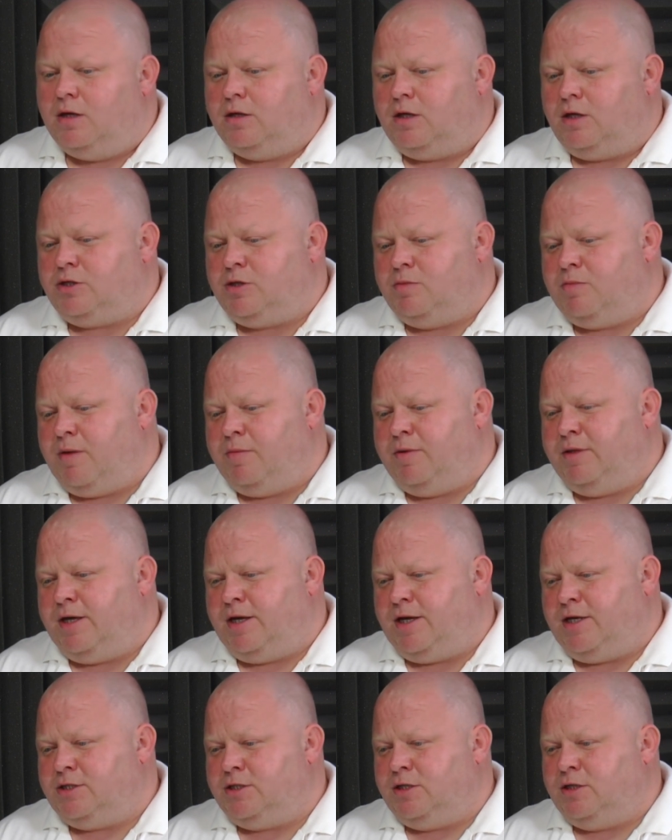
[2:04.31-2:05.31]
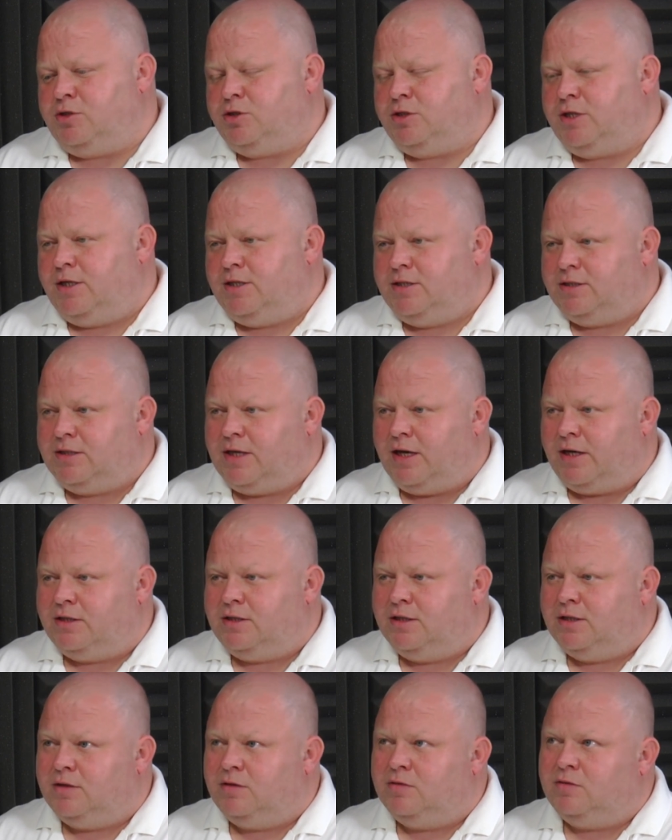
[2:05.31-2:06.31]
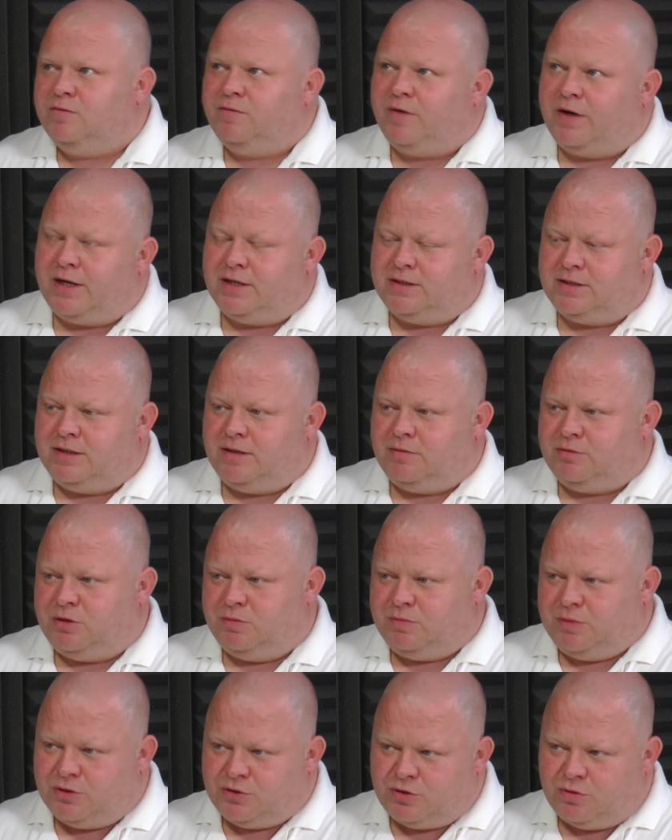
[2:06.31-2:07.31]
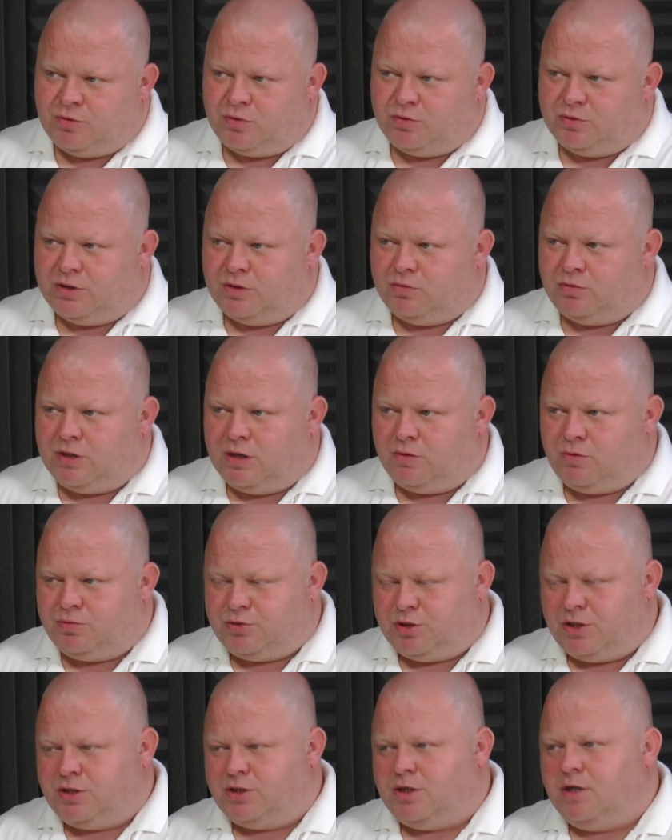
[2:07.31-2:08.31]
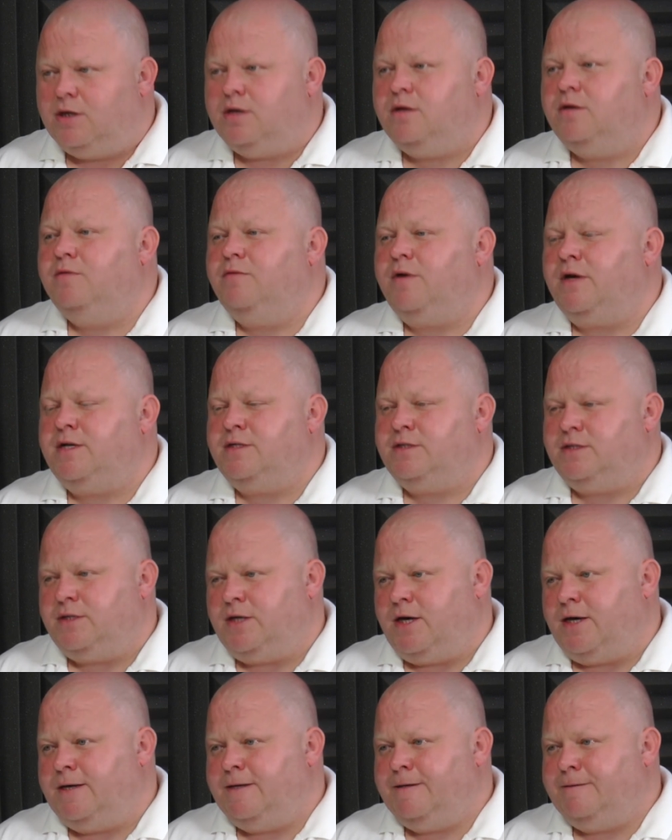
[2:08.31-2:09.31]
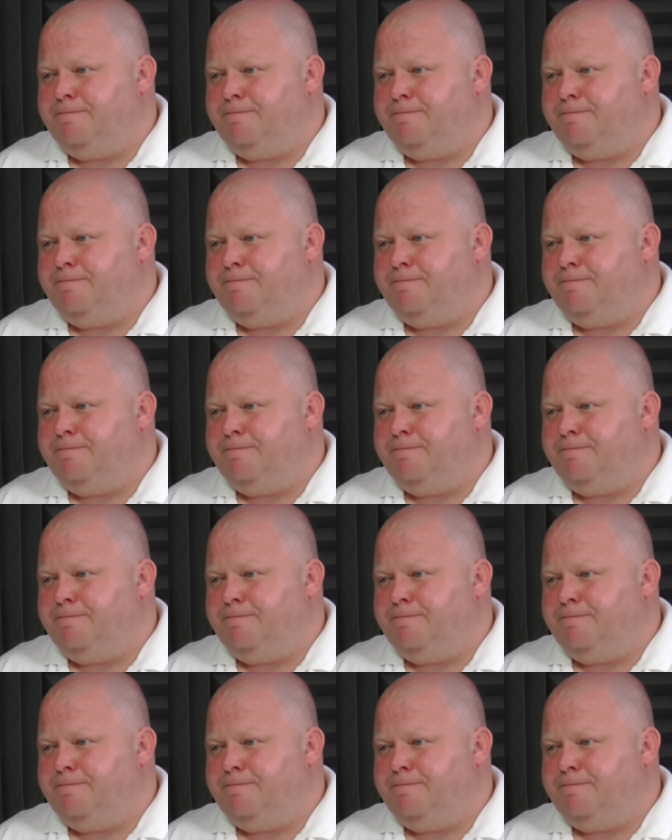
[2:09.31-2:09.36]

Także mamy na razie cztery starty. Dwa razy nam się pierwszą rundę udało przejść, dwa razy nie.